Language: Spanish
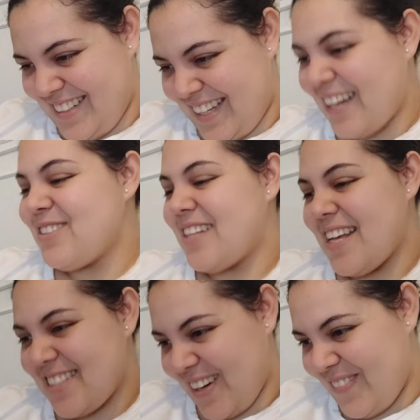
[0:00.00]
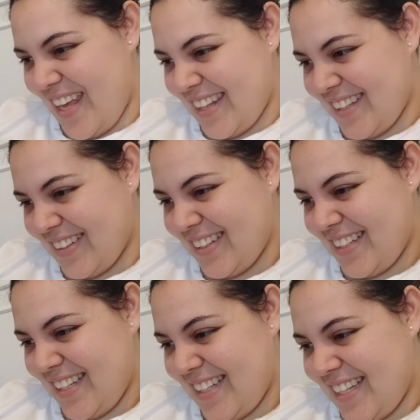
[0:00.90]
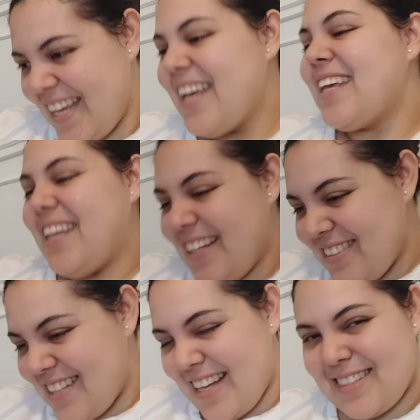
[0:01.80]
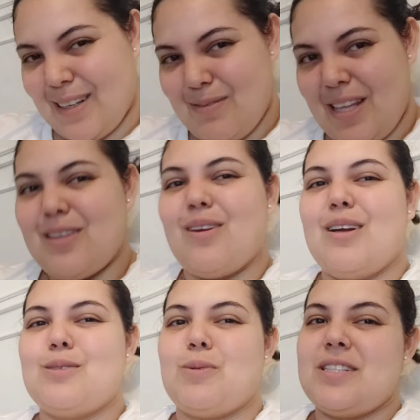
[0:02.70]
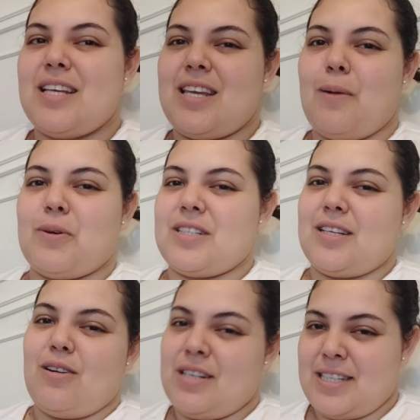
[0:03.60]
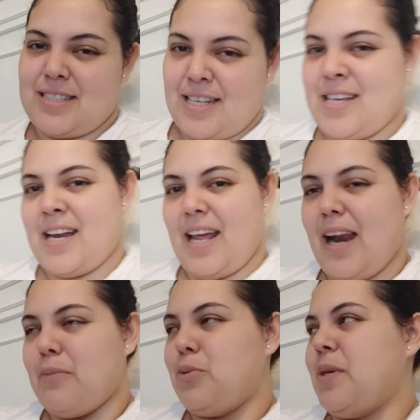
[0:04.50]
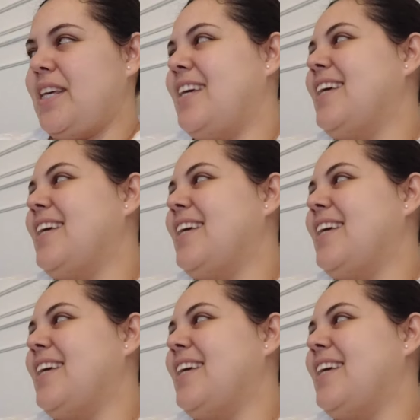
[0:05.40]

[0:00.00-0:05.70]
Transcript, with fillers: ¿qué no estabas comiendo? ¿qué no estabas comiendo? no les puedo enseñar porque si no les enseñaría la bubi